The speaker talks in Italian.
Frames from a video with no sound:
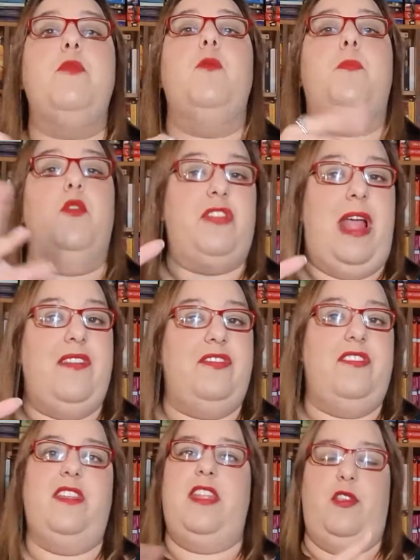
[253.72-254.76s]
più
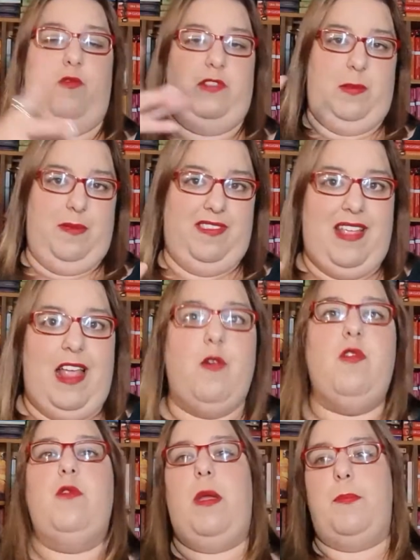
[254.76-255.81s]
potenti degli ultimi
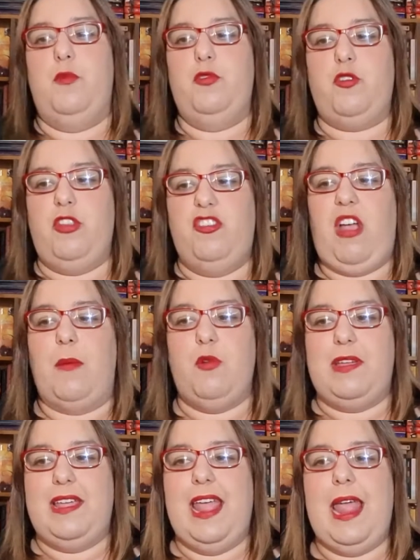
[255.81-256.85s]
secoli. Qui appunto
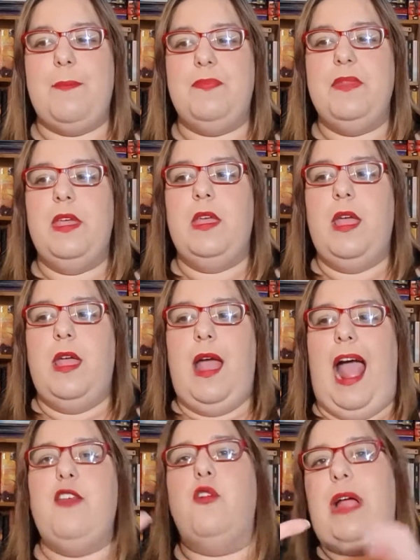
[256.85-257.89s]
diciamo che
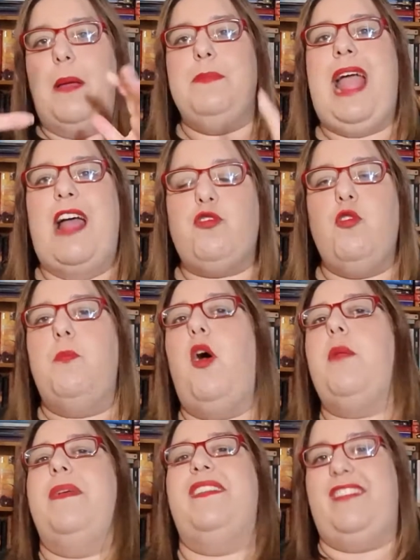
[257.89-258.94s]
hanno cambiato un
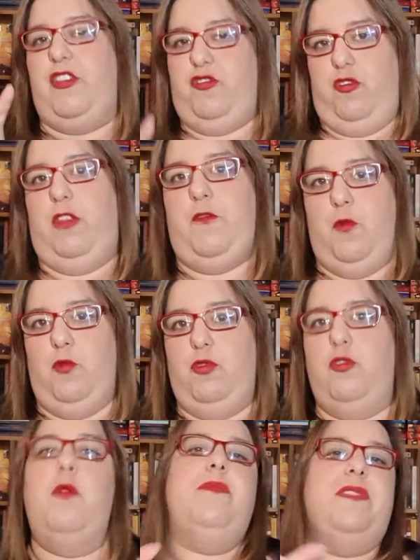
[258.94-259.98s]
po' il messaggio di
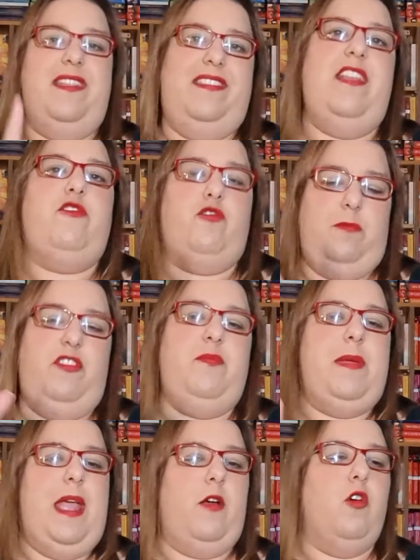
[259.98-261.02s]
fondo. Nel senso, mi
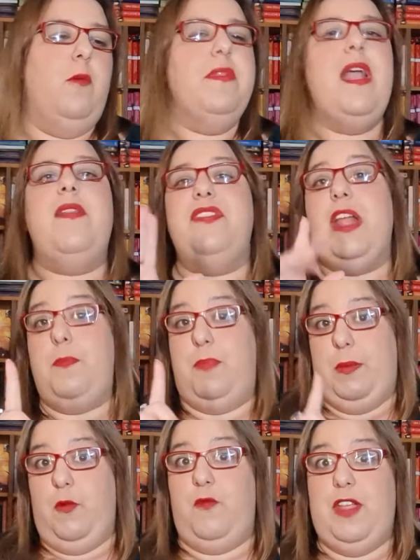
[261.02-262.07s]
spiego, nel
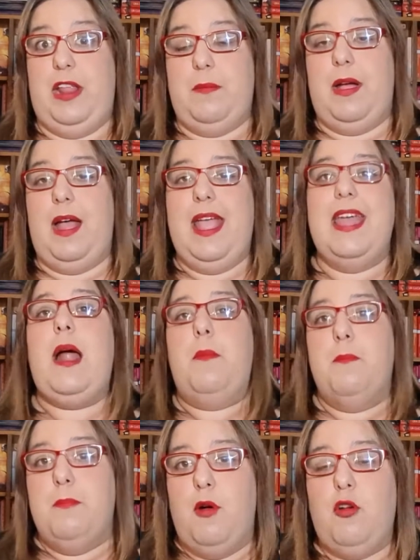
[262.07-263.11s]
primo film era
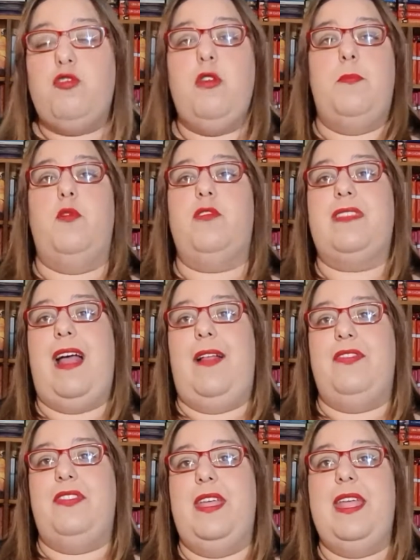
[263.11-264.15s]
molto
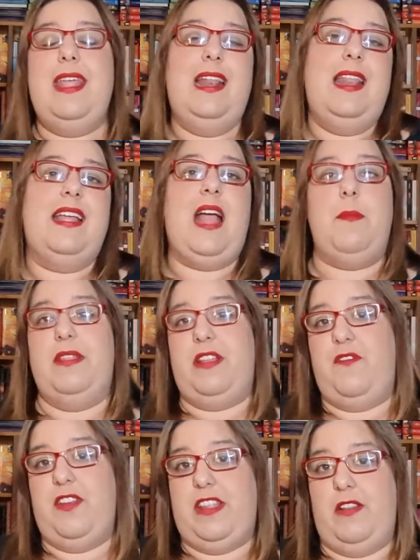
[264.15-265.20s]
importante il legame
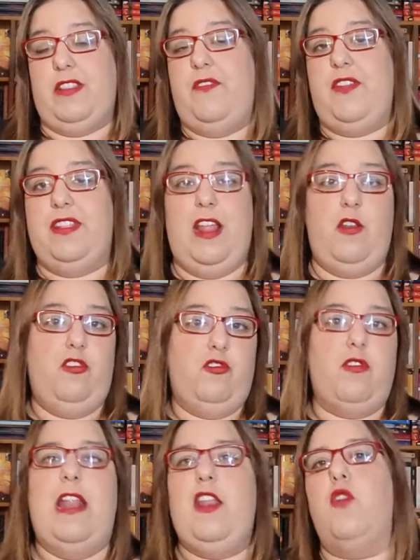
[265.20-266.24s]
tra, frate- tra fratello e
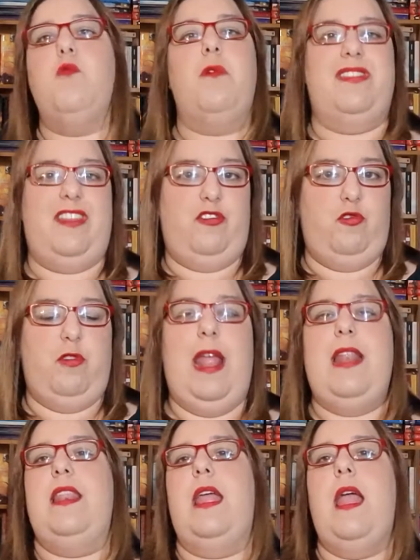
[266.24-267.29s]
sorella, comunque tra
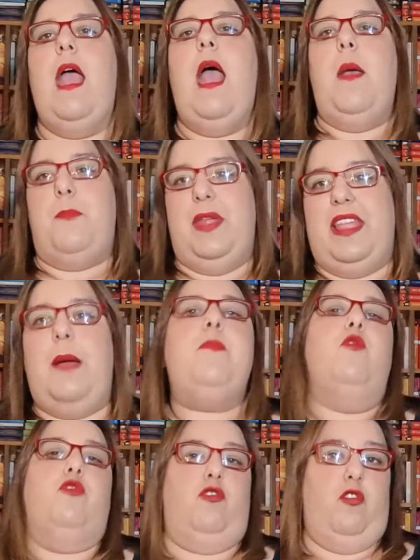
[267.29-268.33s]
sorelle, perché
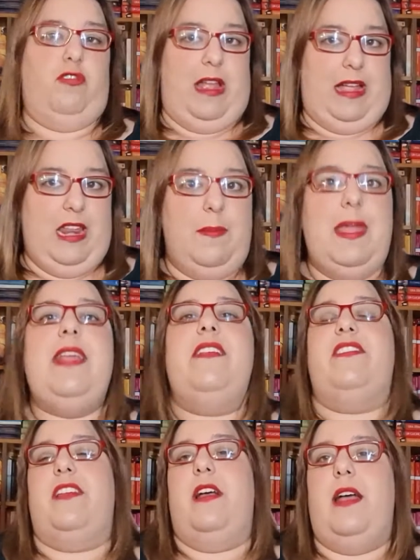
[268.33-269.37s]
appunto Takeri
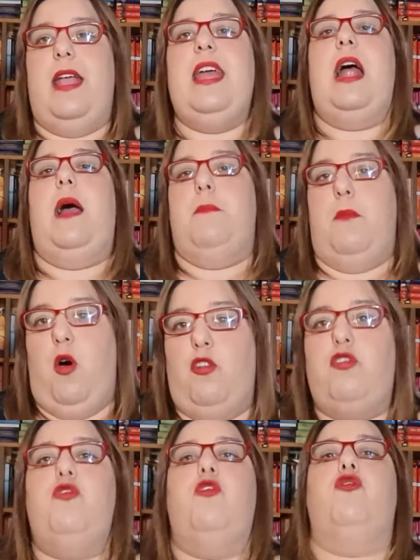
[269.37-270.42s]
Binks era
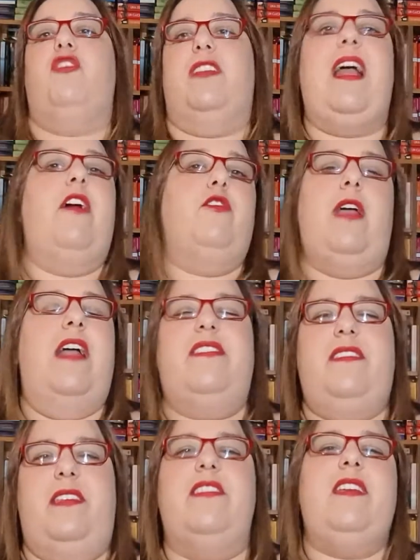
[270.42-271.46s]
morto cercando,
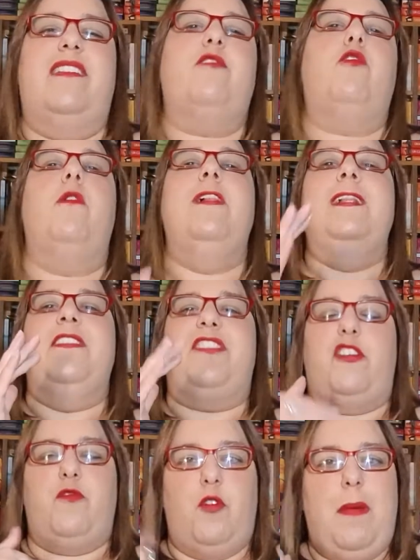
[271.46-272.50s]
anzi sì, era stato
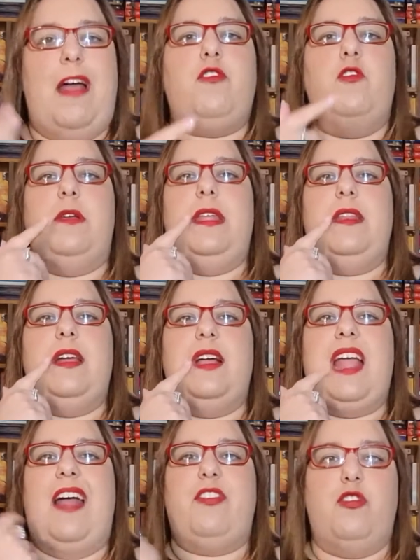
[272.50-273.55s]
trasformato in
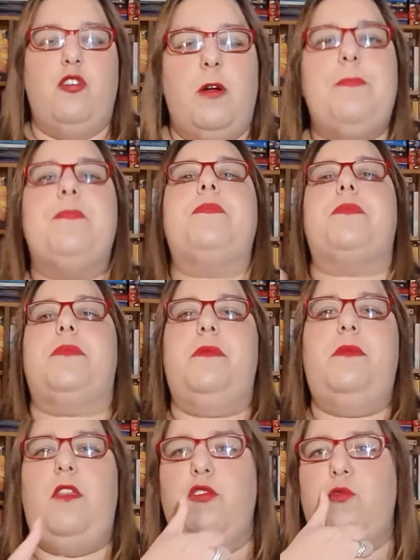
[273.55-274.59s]
gatto
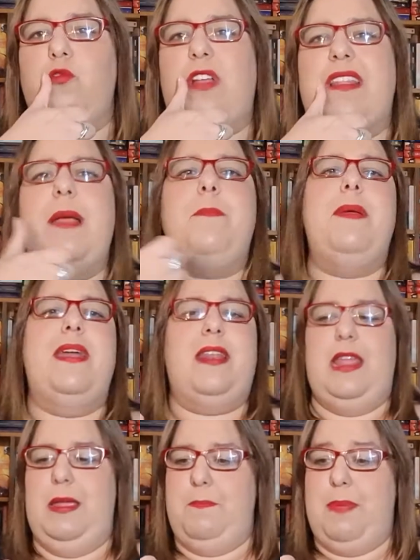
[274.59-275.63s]
scusate,
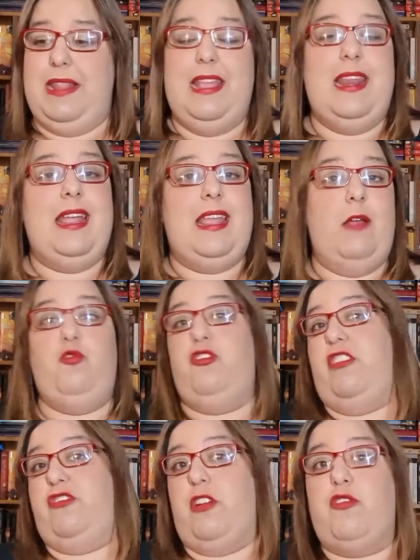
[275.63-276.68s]
per impedire che
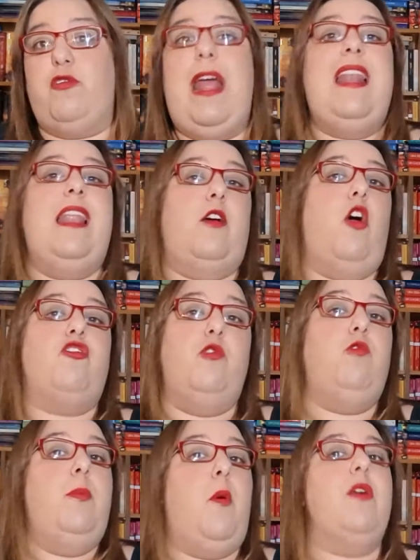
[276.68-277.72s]
uccidessero la sorella, cosa
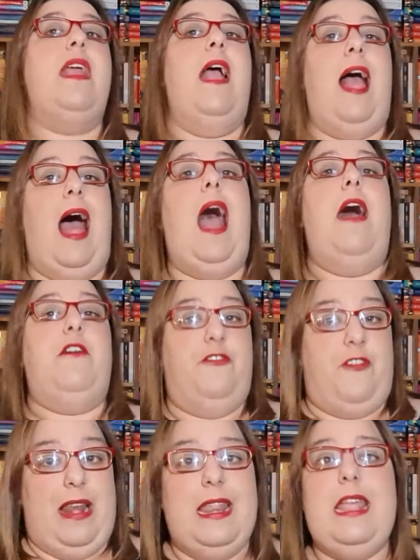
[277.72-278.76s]
in cui poi ha
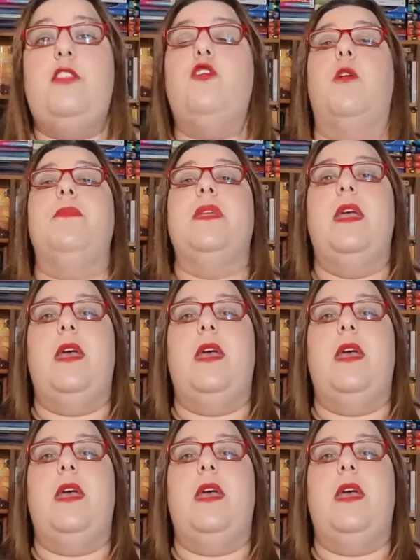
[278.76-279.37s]
fallito.